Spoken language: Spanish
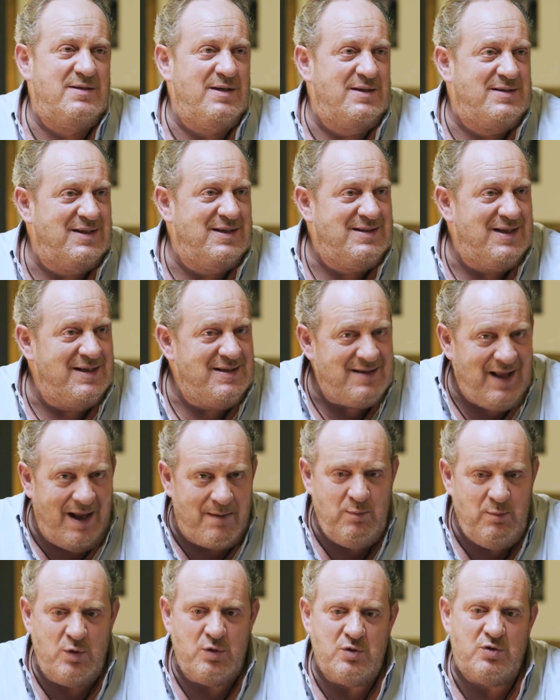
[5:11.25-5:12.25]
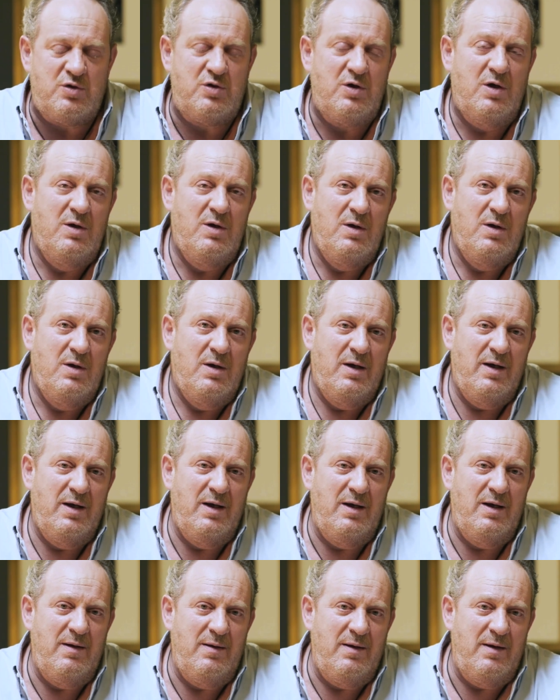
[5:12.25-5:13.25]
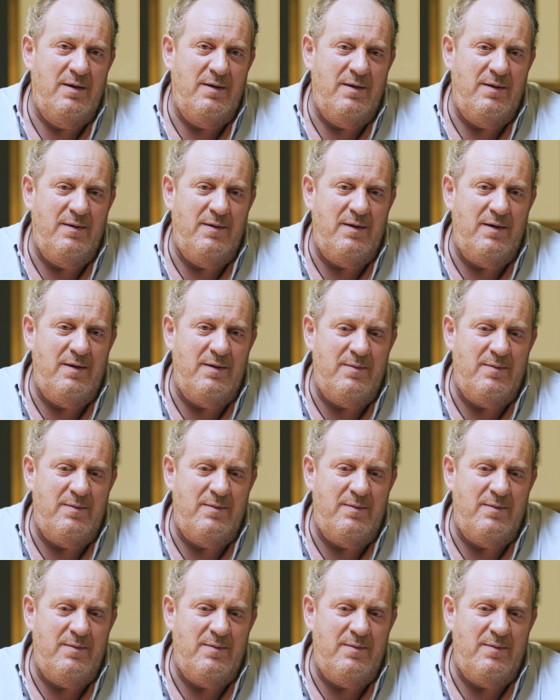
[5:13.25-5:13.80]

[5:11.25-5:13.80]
necesitamos eh,